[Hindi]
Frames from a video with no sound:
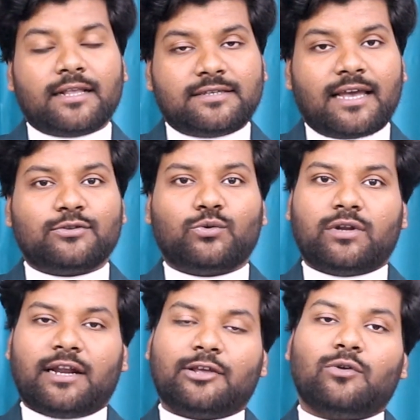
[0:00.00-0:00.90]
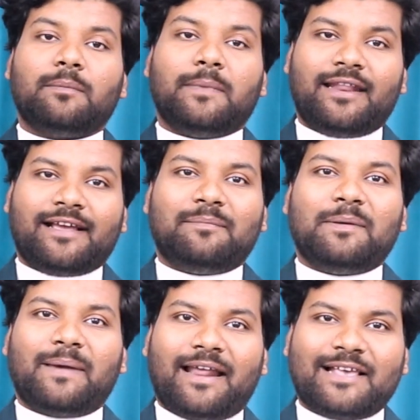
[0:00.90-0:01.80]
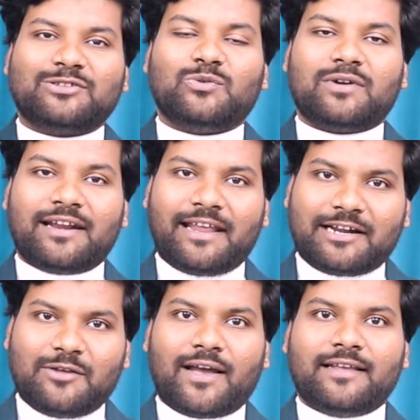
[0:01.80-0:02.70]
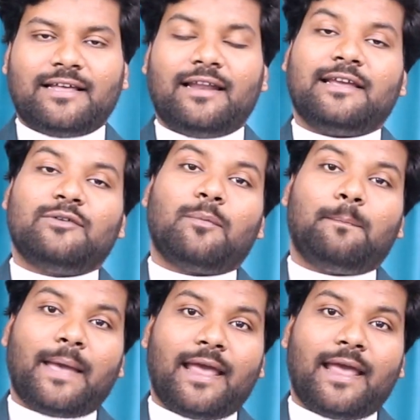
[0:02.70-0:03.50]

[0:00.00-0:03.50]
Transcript: अच्छा स्कूटर है क्योंकि मेरे घर में पहला स्कूटर एक्टिवा ही था लेकिन वो